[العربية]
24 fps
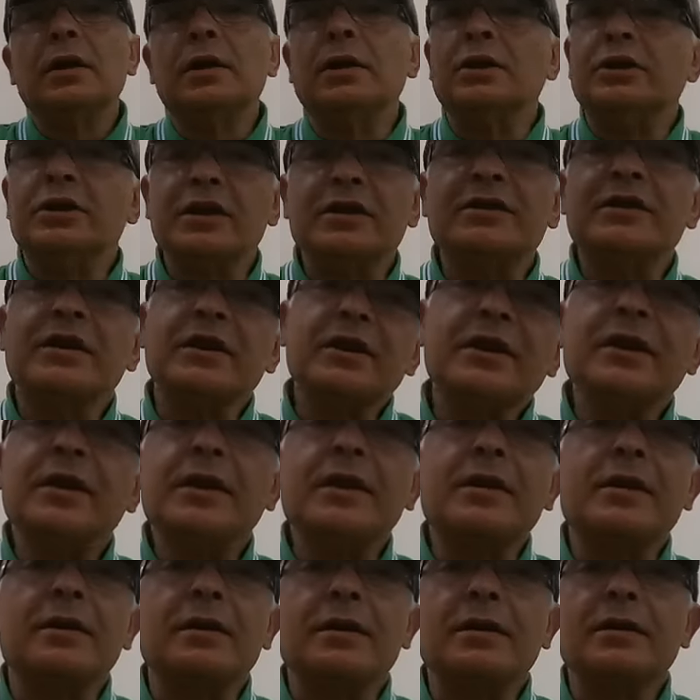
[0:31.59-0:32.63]

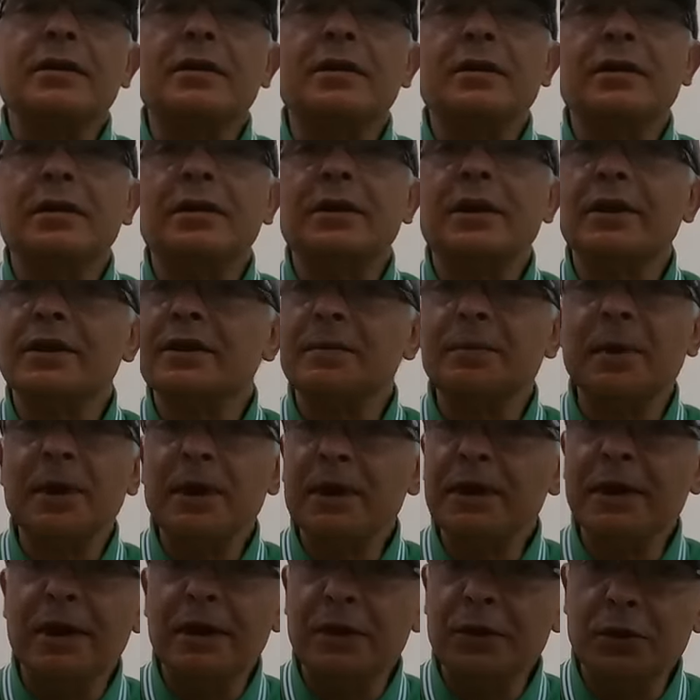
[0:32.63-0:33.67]
الجزائر كتبان
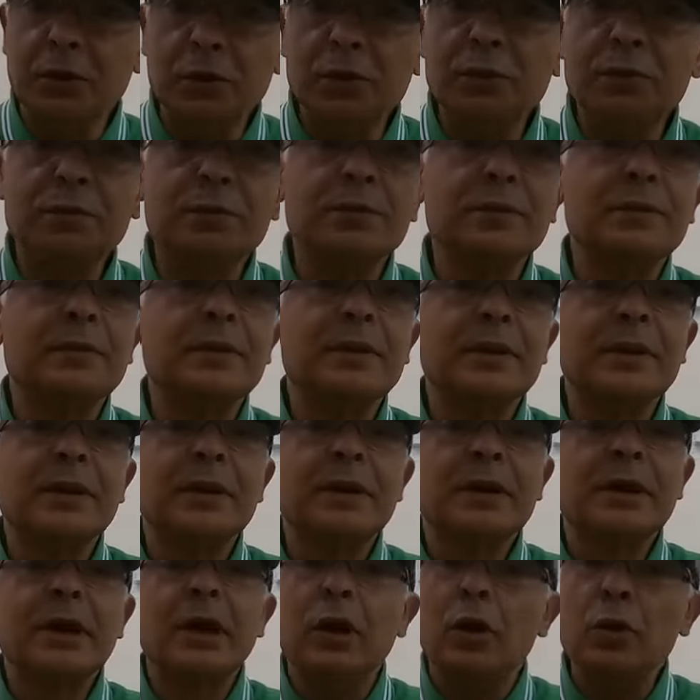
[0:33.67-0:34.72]
ليا اليوم
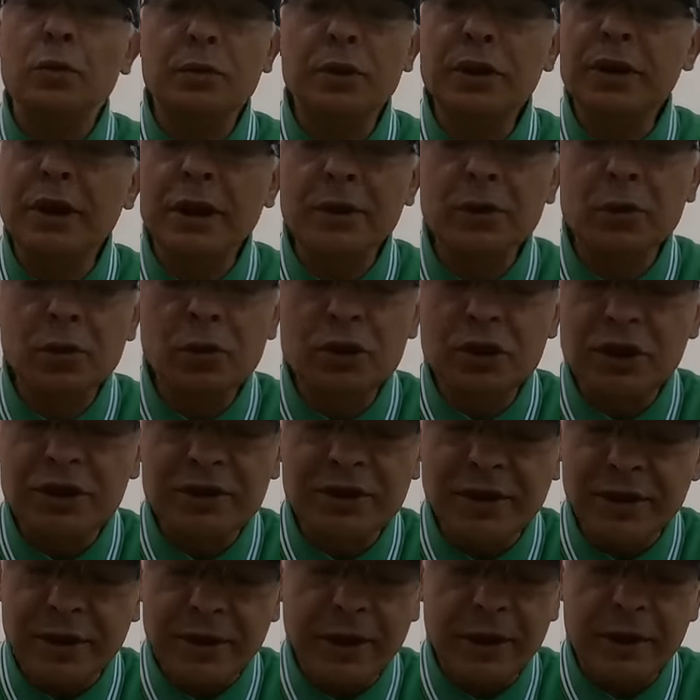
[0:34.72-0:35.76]
ومني كنقول
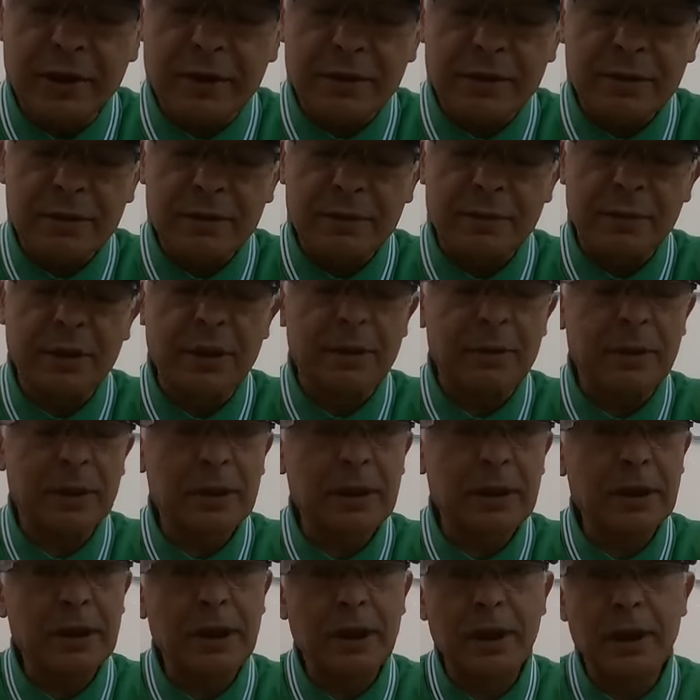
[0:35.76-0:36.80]
الجزائر بطبيعه
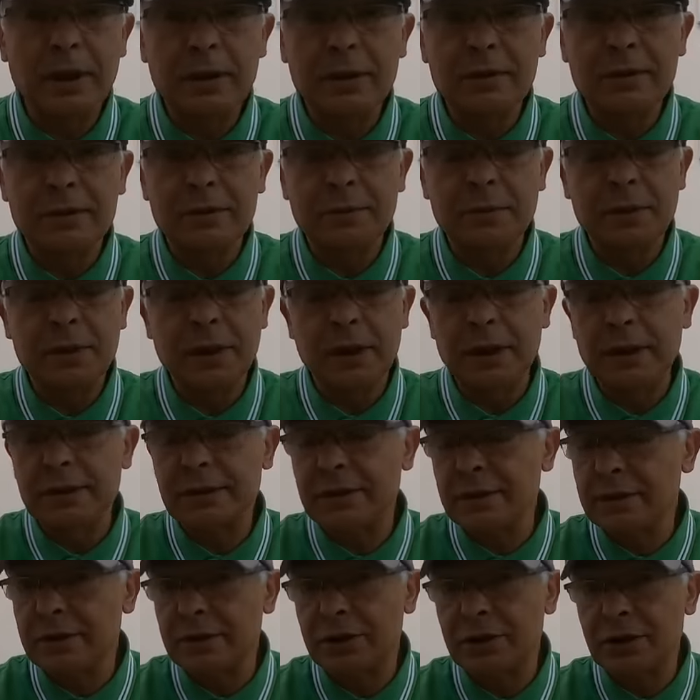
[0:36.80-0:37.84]
الحال ما
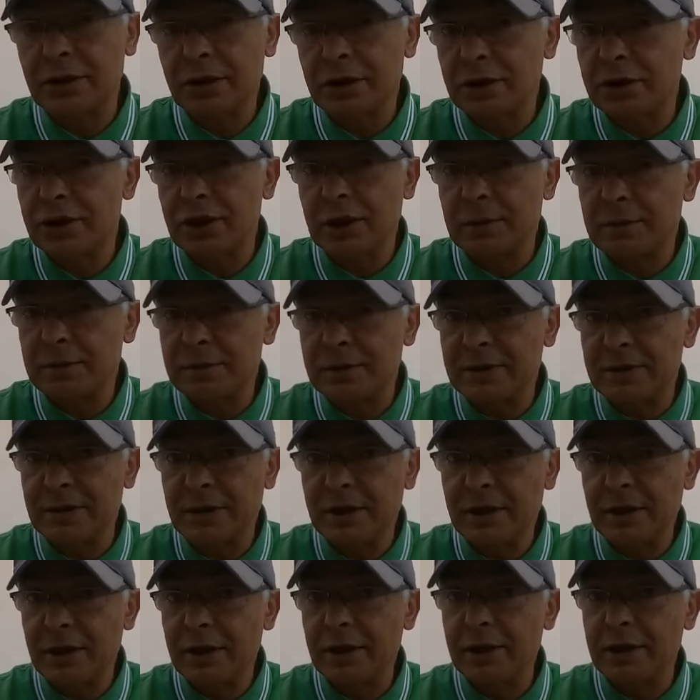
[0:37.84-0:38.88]
كنقصدش الشعب
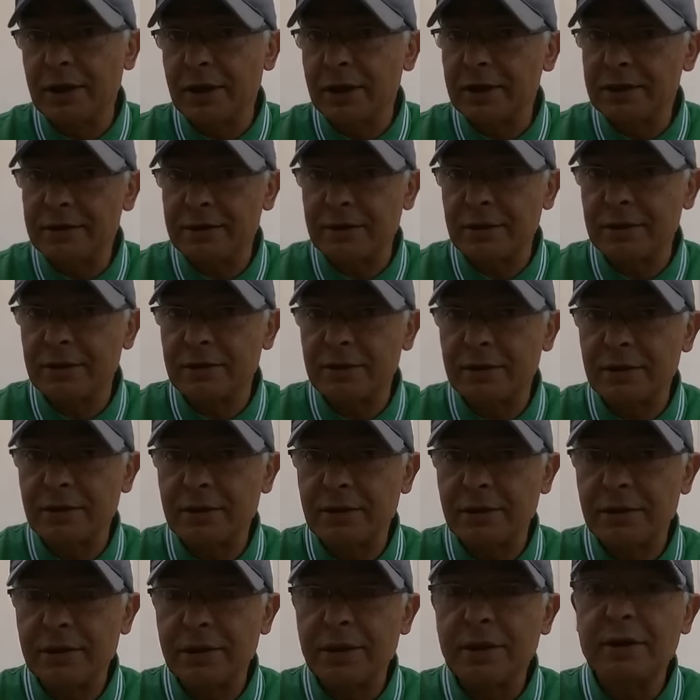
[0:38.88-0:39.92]
الجزائري كنقصد
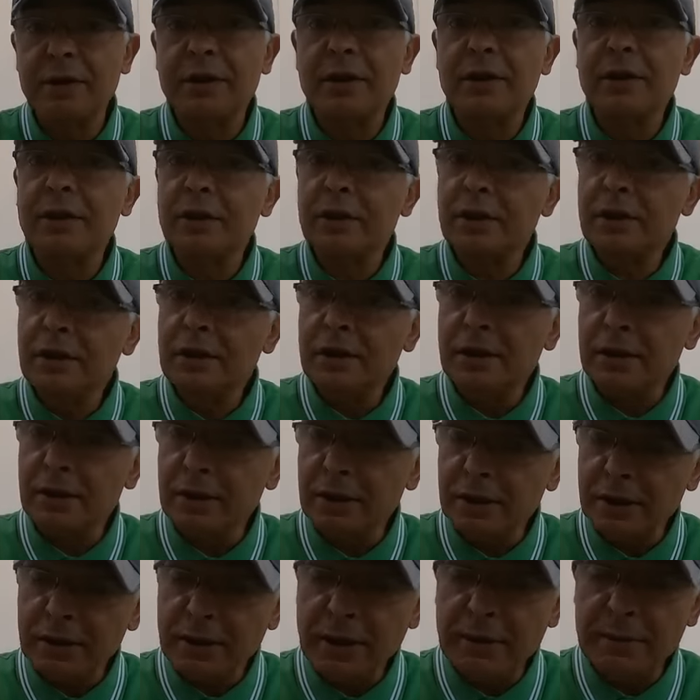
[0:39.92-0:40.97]

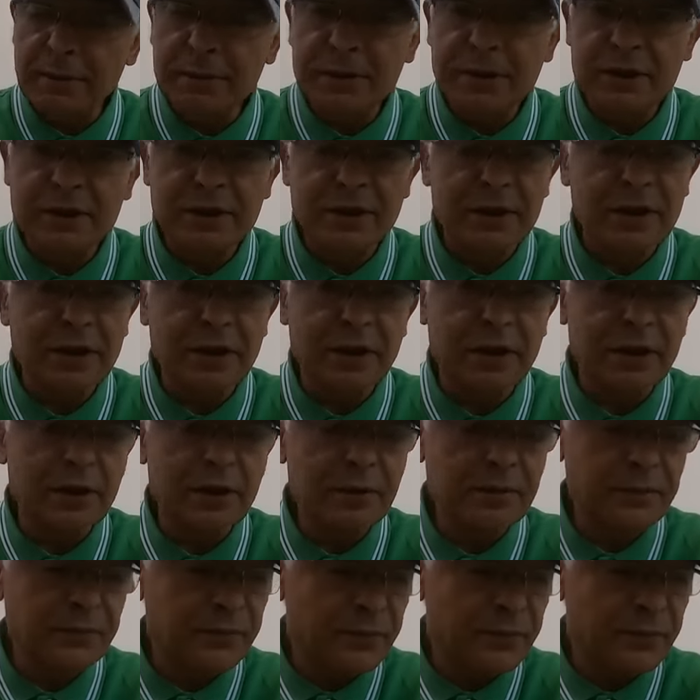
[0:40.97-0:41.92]
النظام الجزائري